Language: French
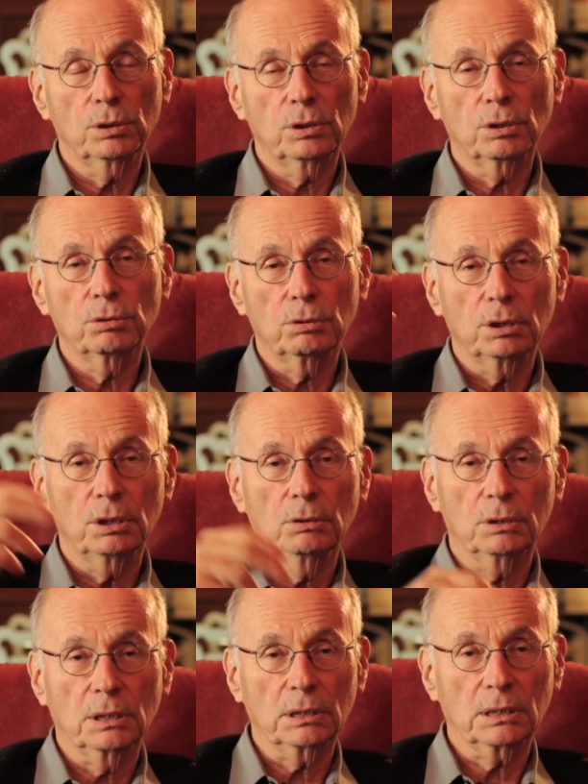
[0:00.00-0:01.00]
aux
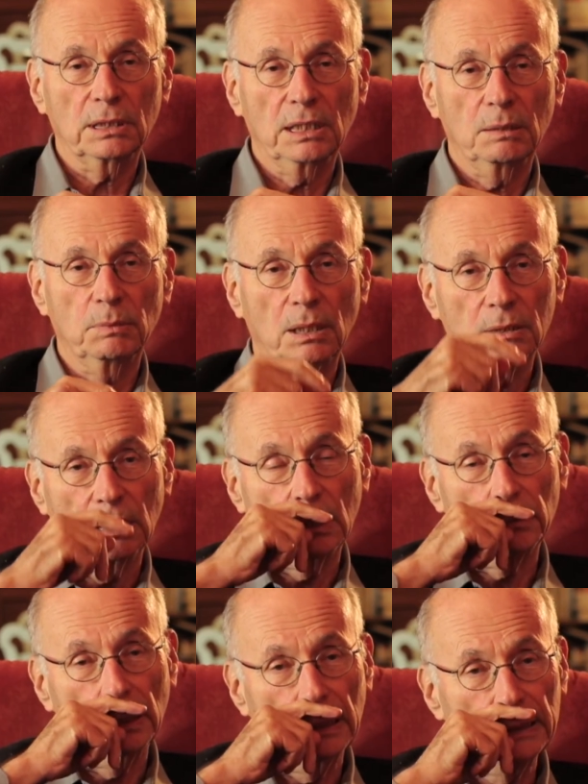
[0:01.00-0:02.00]
États-Unis, le quatrième en
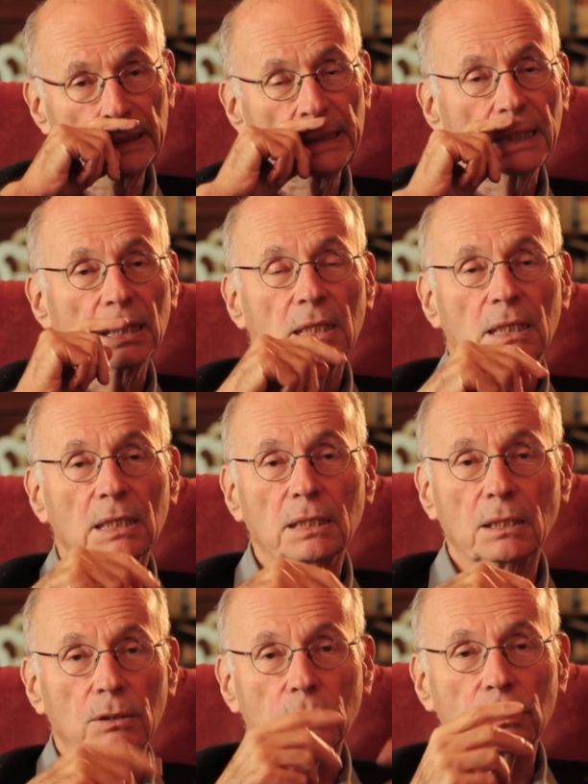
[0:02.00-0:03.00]
Allemagne,
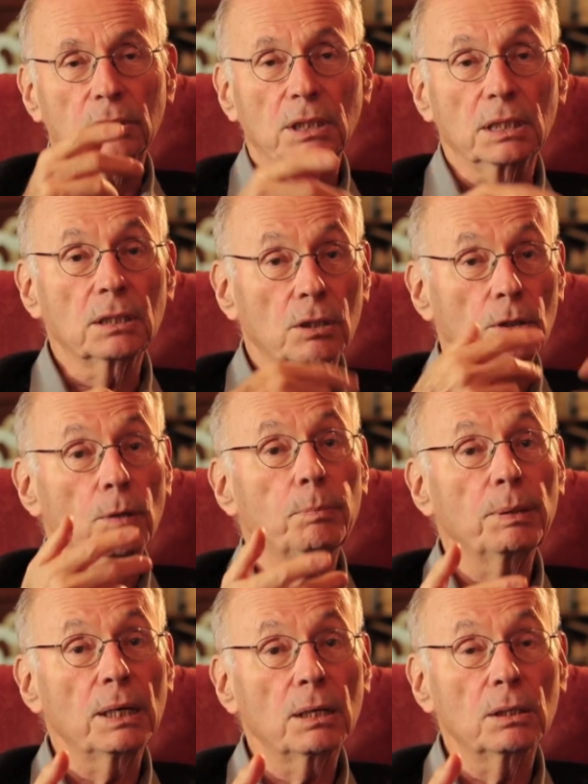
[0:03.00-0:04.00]
et, euh, et, quand
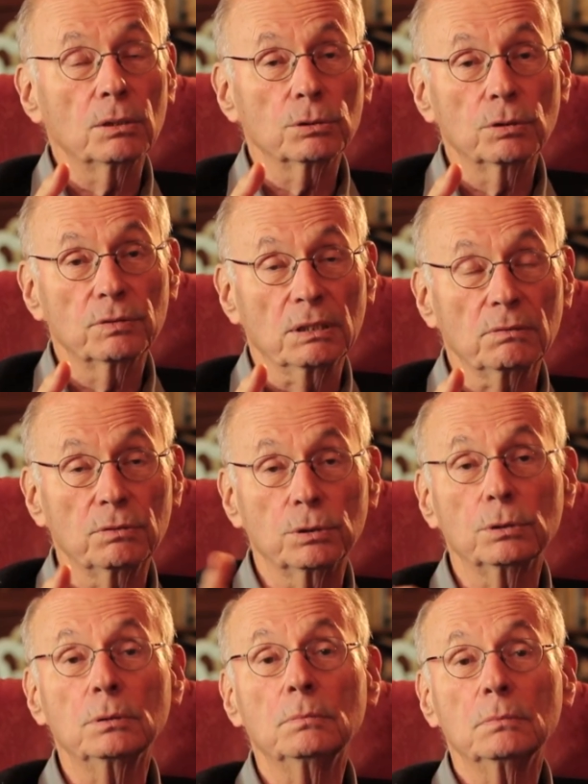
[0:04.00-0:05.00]
leurs parents deviennent
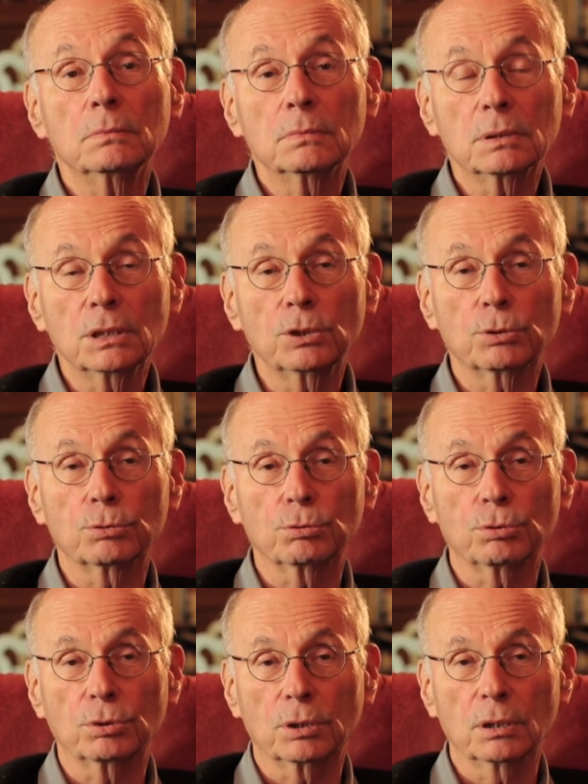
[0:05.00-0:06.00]
vieux, ils sont
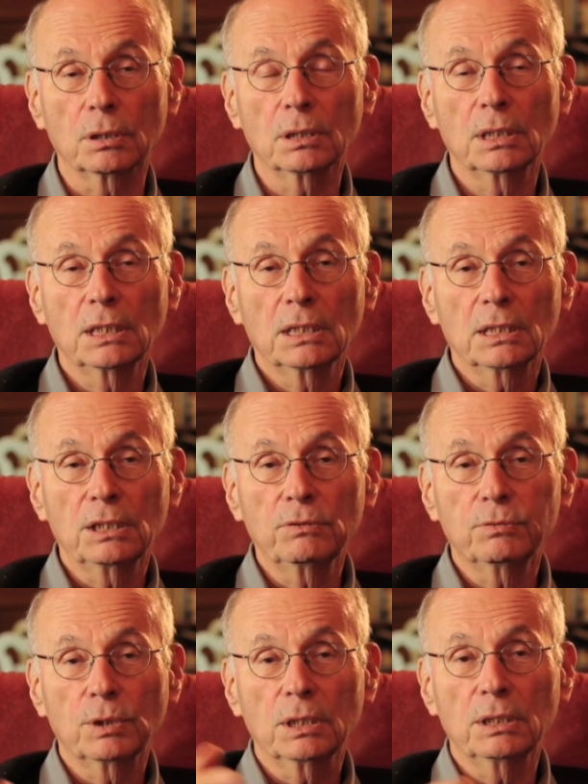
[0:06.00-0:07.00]
tout seuls,
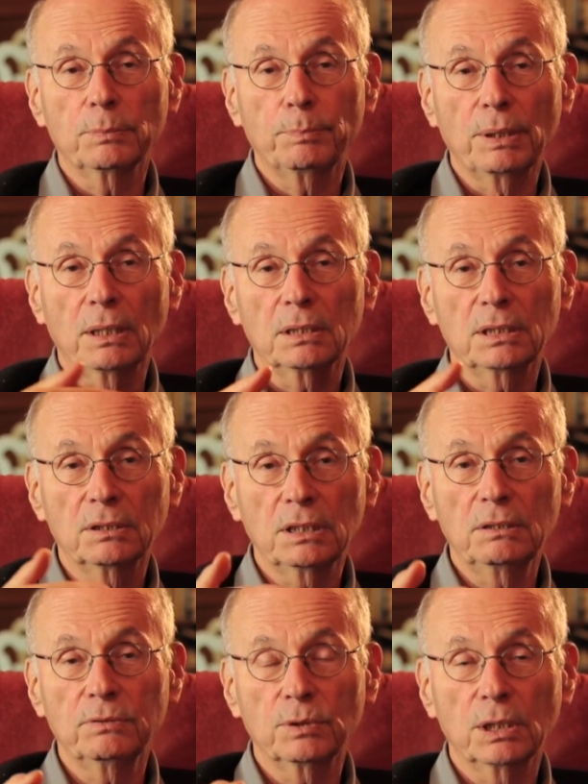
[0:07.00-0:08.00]
ils voient les,
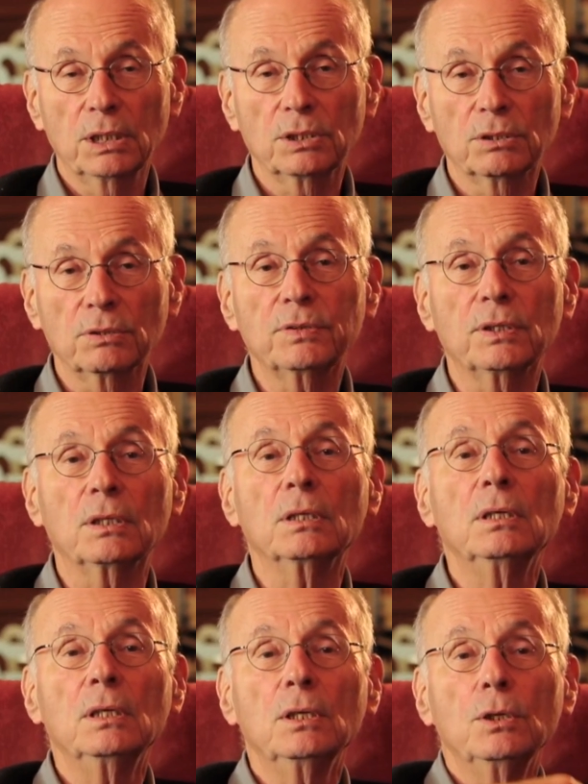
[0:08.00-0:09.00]
ils voient les
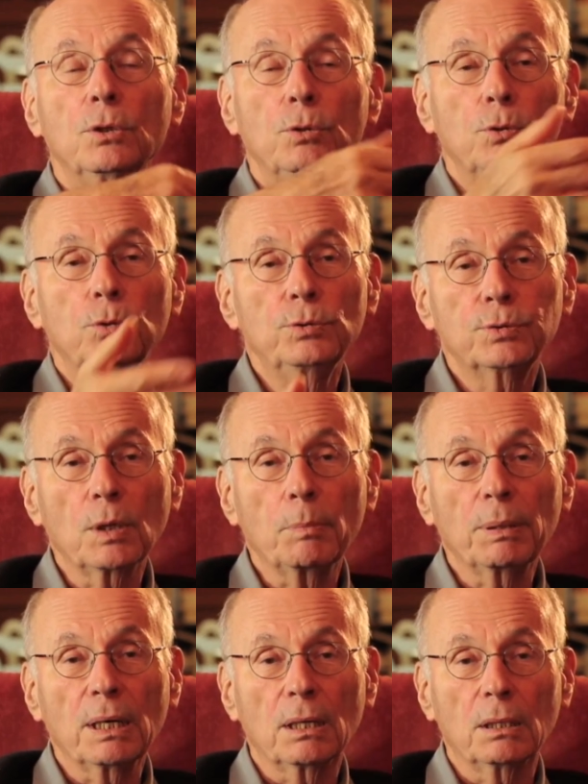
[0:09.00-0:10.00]
enfants une
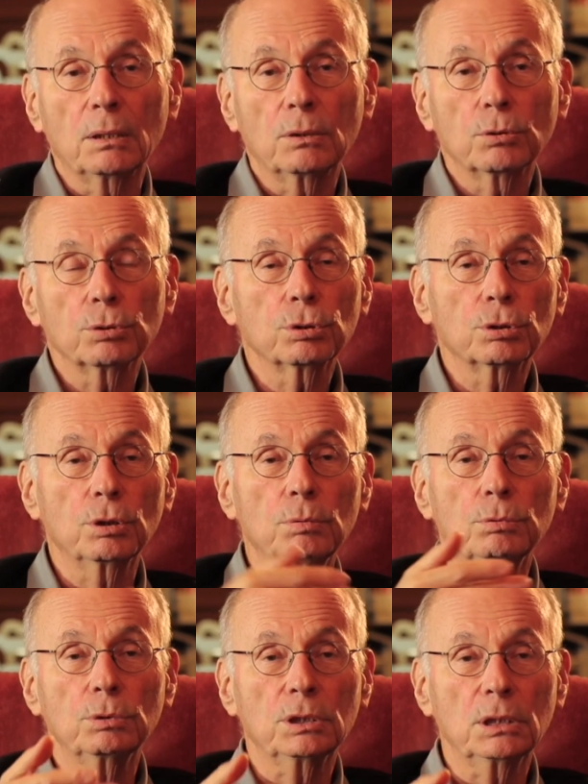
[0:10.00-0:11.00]
fois par an, on se
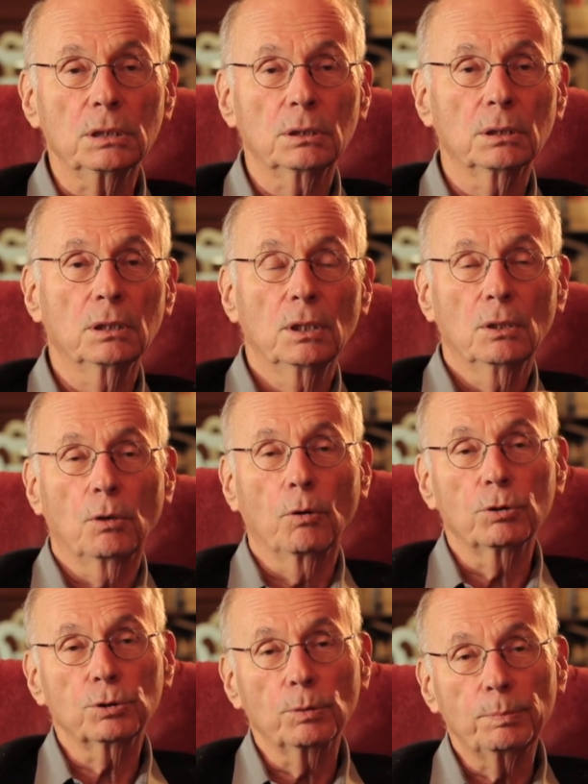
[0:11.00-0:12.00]
communique,
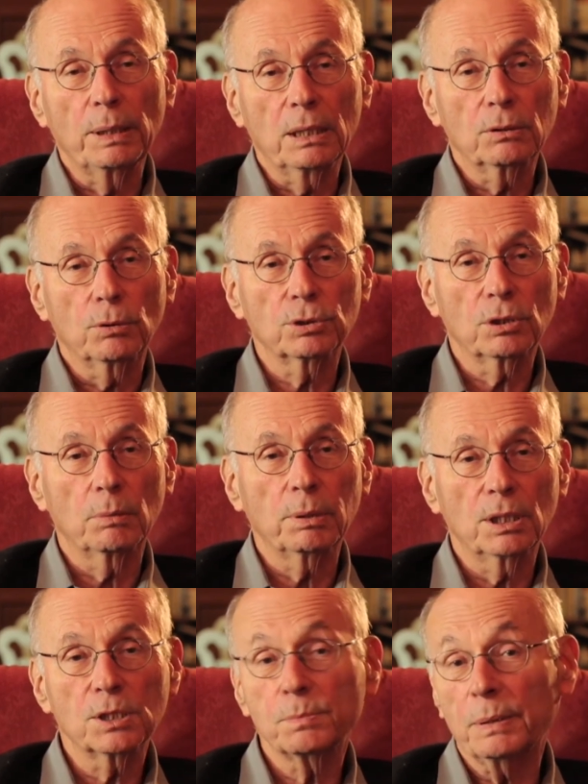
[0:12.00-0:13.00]
on se parle, on
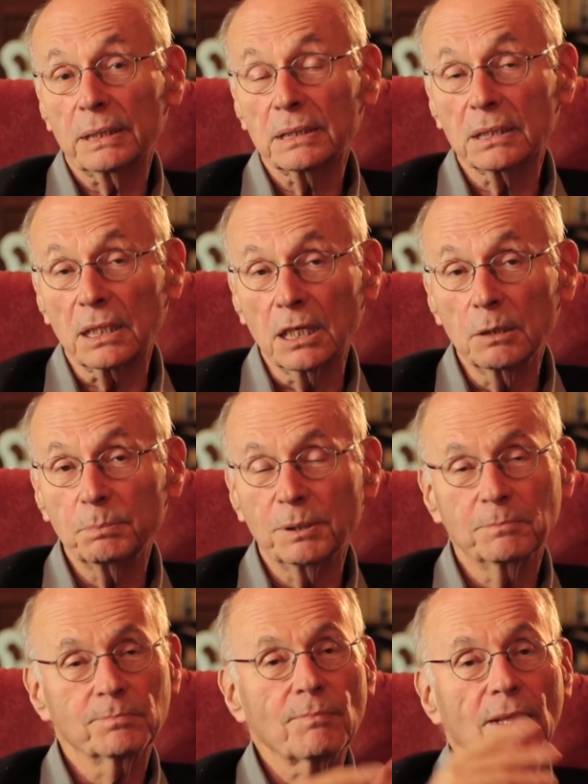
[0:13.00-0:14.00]
s'embrasse par
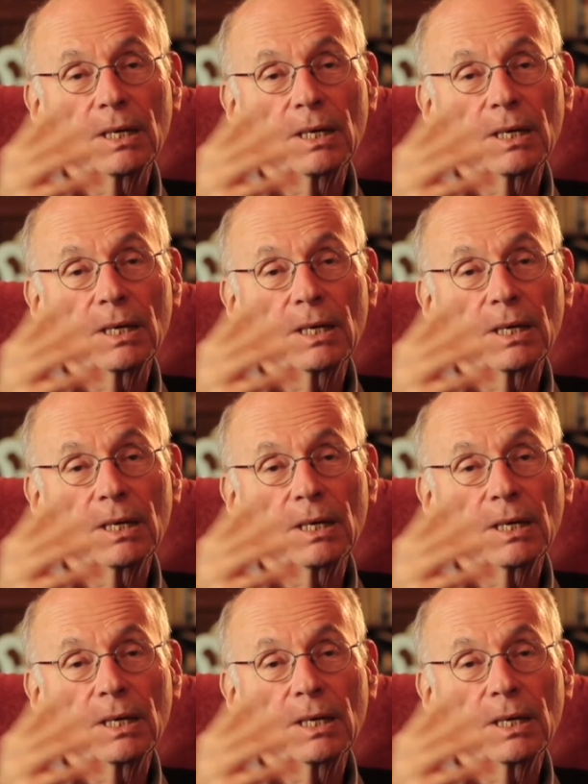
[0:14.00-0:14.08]
Skype.